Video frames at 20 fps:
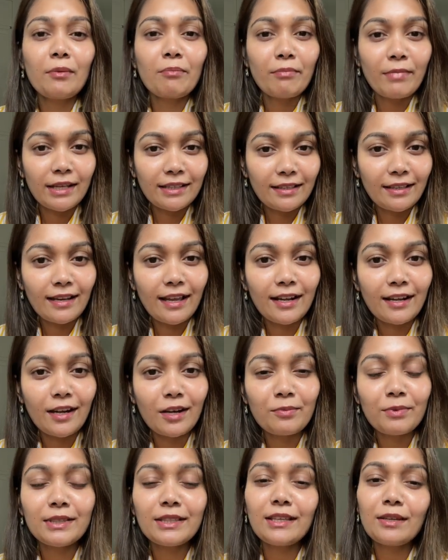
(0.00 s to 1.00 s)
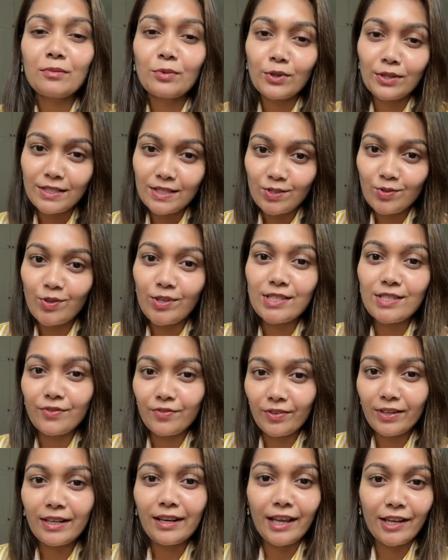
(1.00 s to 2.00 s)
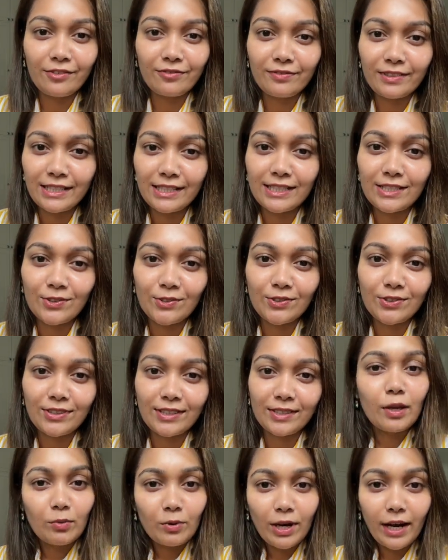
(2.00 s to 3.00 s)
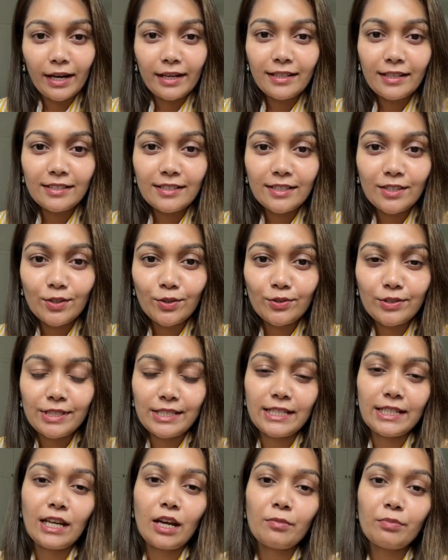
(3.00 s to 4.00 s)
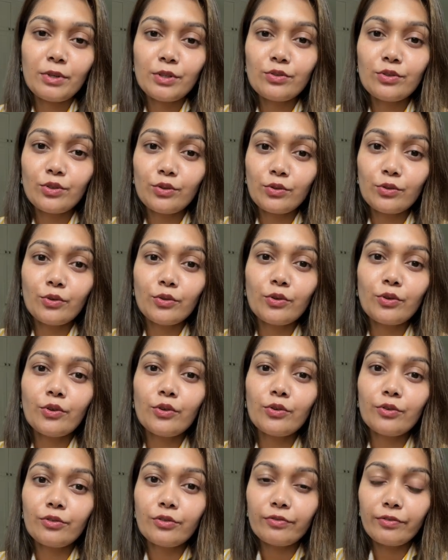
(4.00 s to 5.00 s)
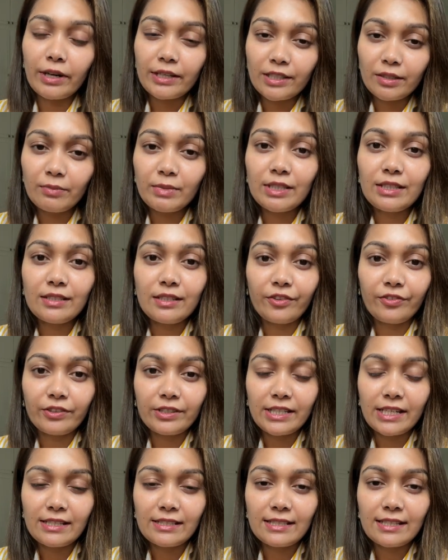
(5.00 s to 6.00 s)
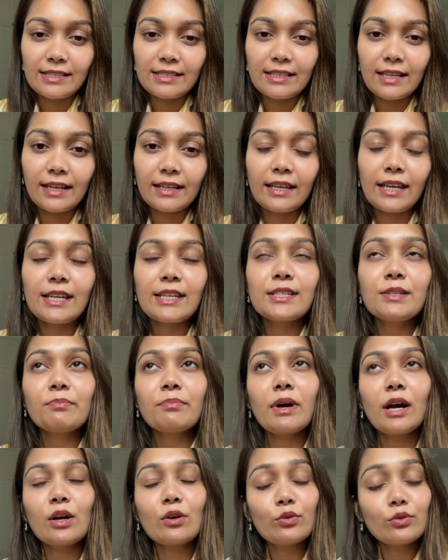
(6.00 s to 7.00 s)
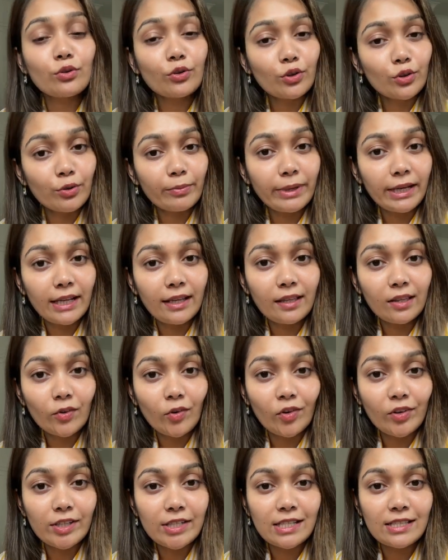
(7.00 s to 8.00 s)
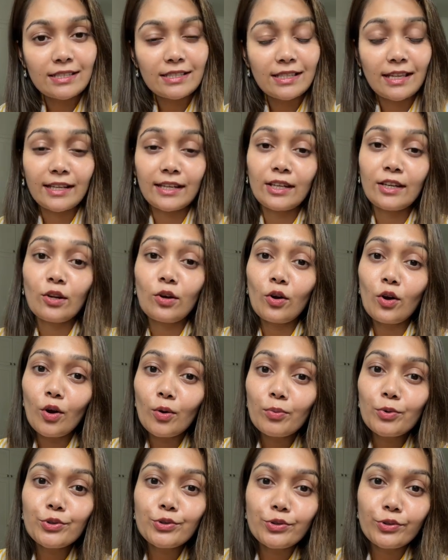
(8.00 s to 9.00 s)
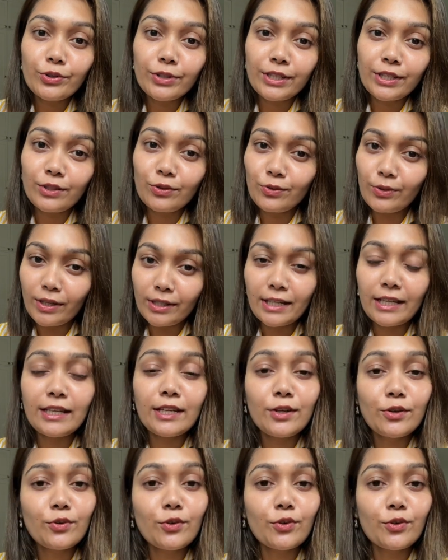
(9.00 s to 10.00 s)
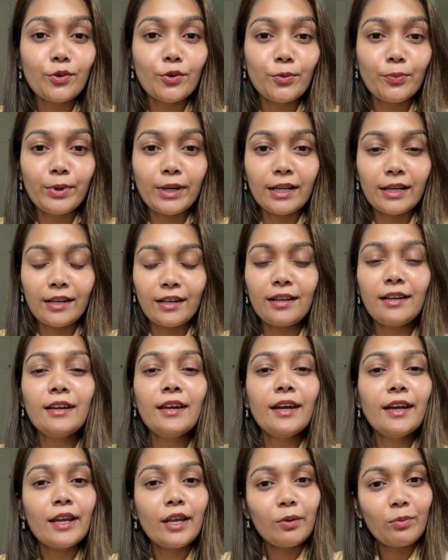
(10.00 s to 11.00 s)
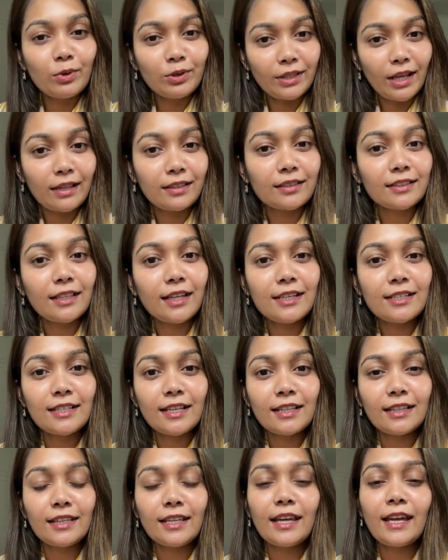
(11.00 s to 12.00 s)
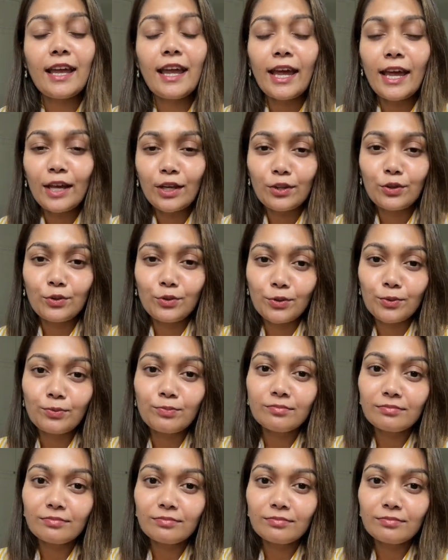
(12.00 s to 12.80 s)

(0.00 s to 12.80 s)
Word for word: মাথা না ঘামাতে এবং স্ট্রেস ফ্রি লাইফ লিড করতে এবং আরেকটা জিনিস হচ্ছে আপনার যদি কোনো ভাইটামিন ডেফিসিয়েন্সিস থাকে বা কোনো রকমের হেলথ কন্ডিশনস থাকে অবশ্যই কিন্তু এটা ইগনোর করবেন না এবং ডাক্তারের সাথে একদম